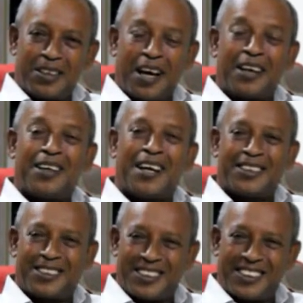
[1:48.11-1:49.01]
ধান
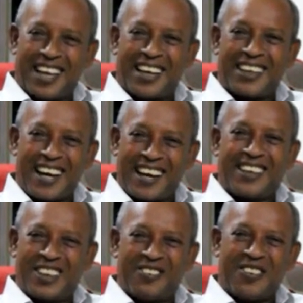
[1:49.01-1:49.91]
গাছ ধান
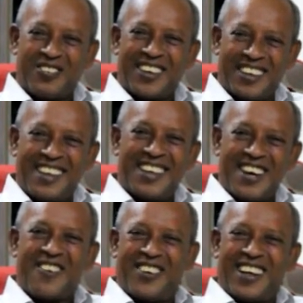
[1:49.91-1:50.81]
লাগাইতাম আমরা
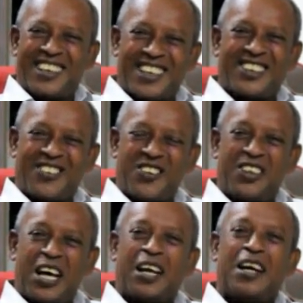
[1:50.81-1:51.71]
আমরা একটা সময়
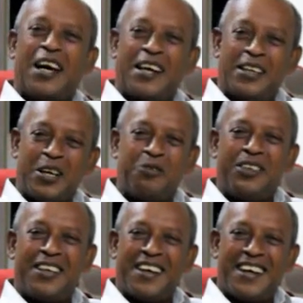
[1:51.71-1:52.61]
ধান লাগাইতাম
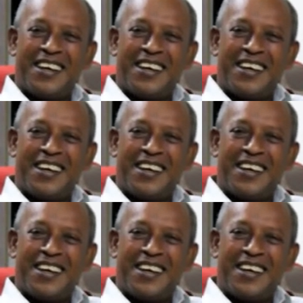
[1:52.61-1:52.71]
যেটা